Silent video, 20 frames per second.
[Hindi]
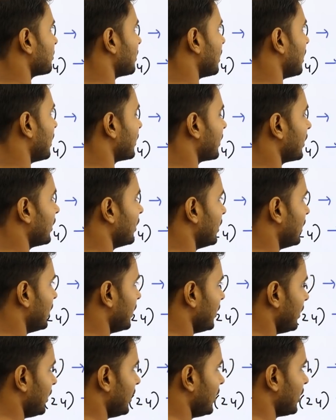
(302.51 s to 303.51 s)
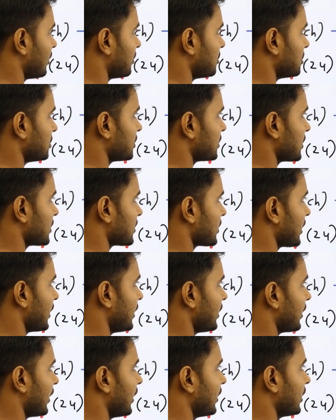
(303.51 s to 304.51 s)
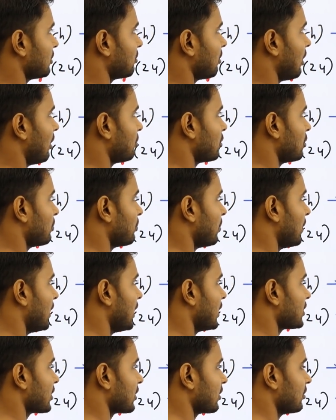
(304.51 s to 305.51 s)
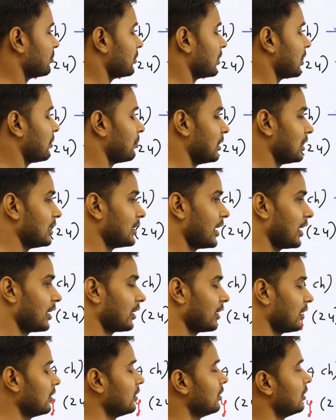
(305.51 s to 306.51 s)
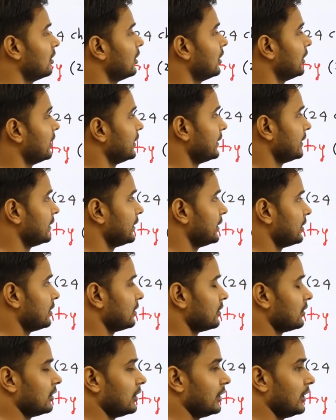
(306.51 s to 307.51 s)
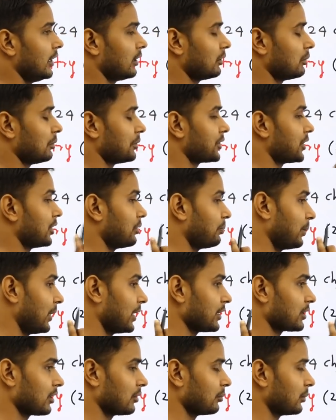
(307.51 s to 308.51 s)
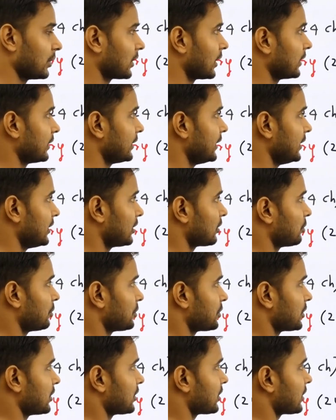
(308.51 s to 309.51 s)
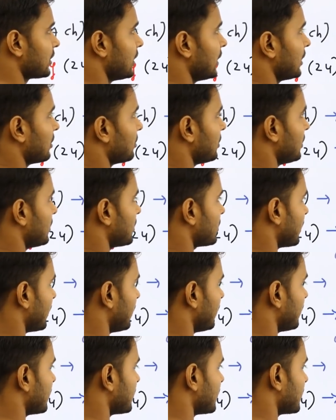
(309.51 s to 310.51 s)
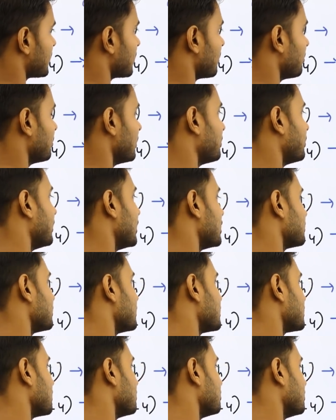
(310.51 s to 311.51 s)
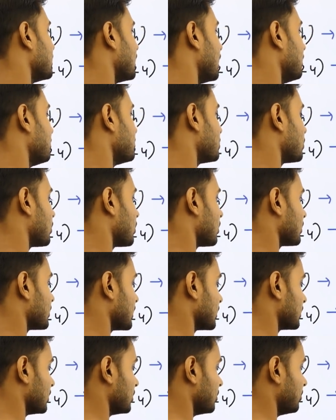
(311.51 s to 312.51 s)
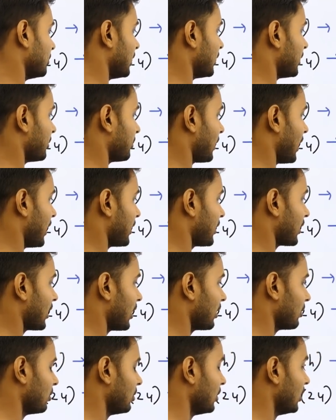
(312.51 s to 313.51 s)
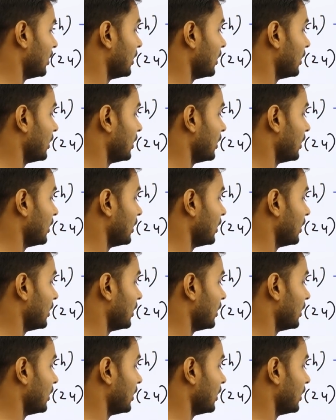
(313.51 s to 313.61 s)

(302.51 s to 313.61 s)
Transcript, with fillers: मिलेंगे एक क्वेश्चन सही करेंगे तो आपको पांच नंबर मिल जाएगा एक क्वेश्चन पांच नंबर का तीस क्वेश्चन किए तो इस तरीके से सब में पांच पांच नंबर आप जोड़ सकते हो मल्टीप्लाई करा लो